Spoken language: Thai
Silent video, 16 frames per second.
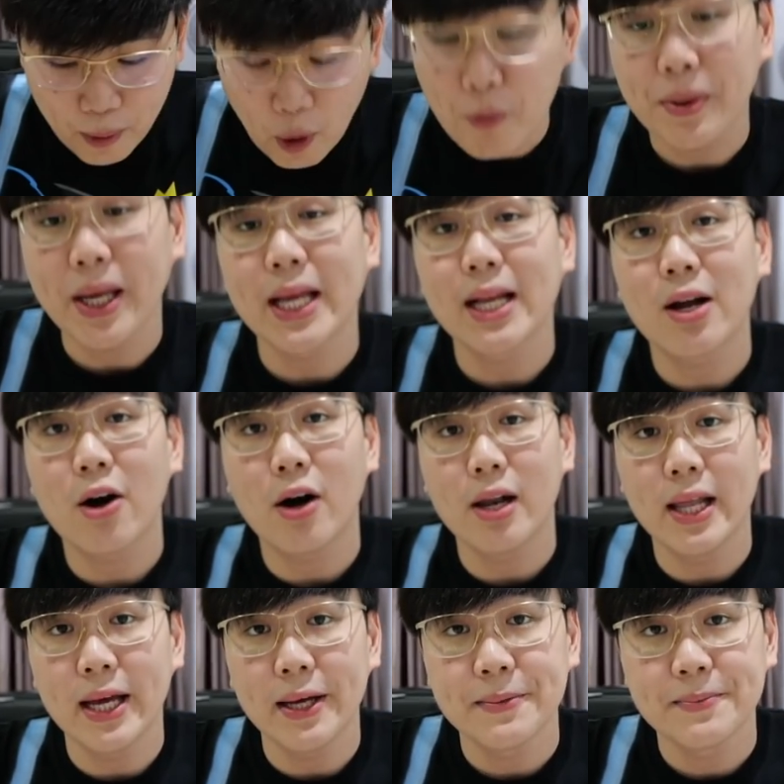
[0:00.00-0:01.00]
ผมกินก่อน
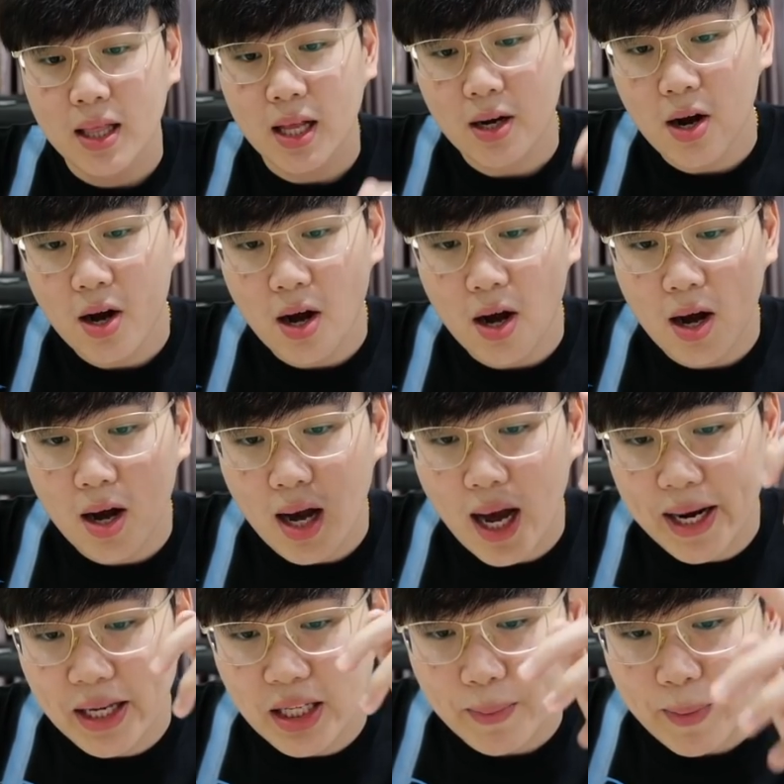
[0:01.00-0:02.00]
เลยแล้วก็อัน
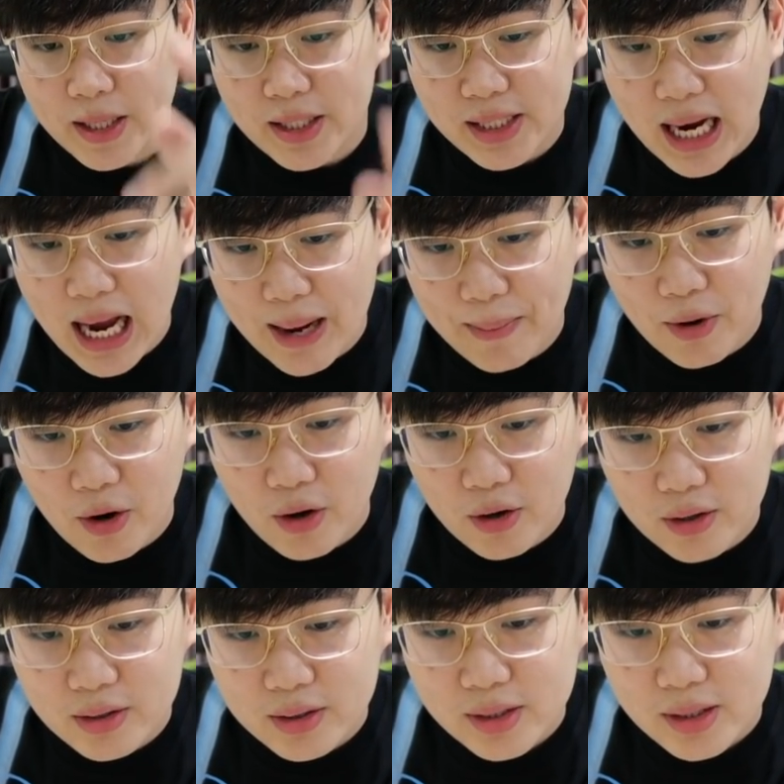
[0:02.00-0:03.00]
นี้จะเป็นชามของ
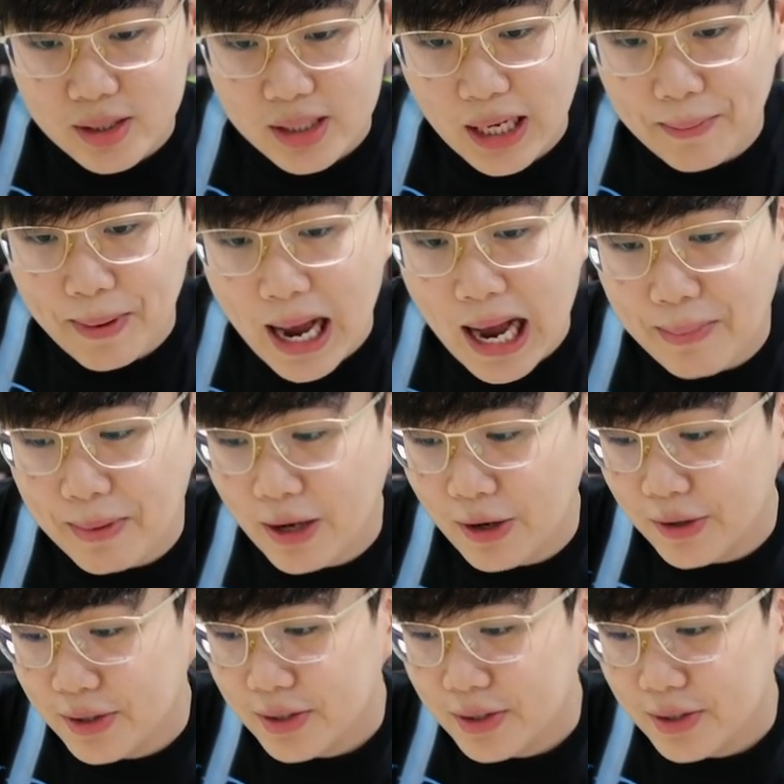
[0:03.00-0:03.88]
ช่างภาพเรา